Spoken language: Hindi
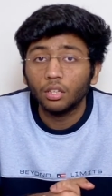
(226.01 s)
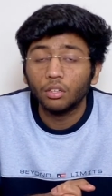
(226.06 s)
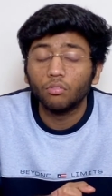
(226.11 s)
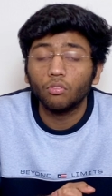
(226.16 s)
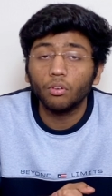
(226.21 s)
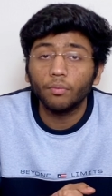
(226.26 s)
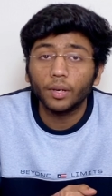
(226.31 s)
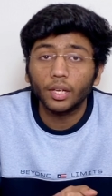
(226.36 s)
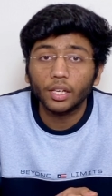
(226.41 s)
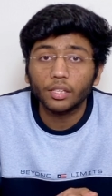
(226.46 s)
वो
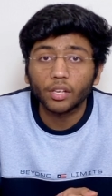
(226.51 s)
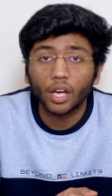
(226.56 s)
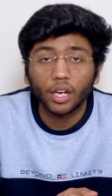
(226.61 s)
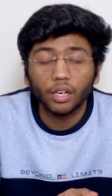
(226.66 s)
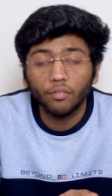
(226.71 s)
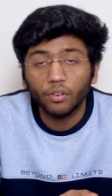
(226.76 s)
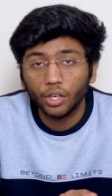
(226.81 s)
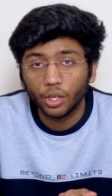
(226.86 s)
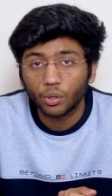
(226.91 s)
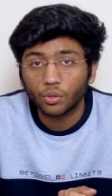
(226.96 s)
मैंने सारी
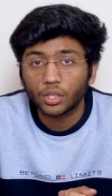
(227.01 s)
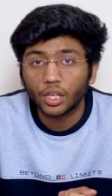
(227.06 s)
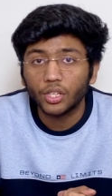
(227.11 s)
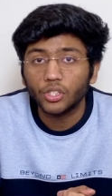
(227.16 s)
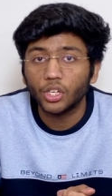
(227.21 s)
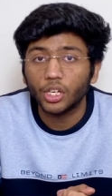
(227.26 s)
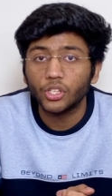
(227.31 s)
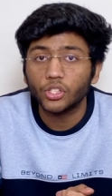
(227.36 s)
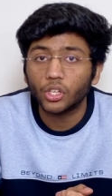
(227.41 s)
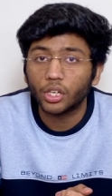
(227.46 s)
वीडियोज का
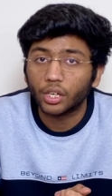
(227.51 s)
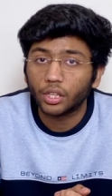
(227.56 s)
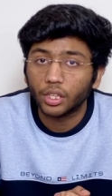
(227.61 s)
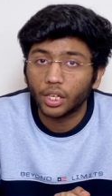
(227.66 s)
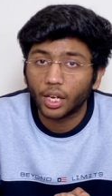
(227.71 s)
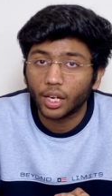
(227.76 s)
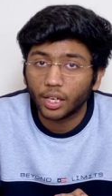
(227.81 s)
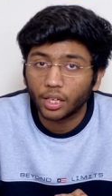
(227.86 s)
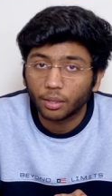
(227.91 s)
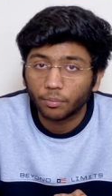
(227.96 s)
चेंज कर
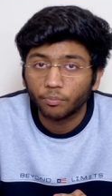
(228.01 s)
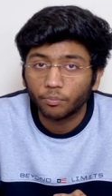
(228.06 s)
दिया है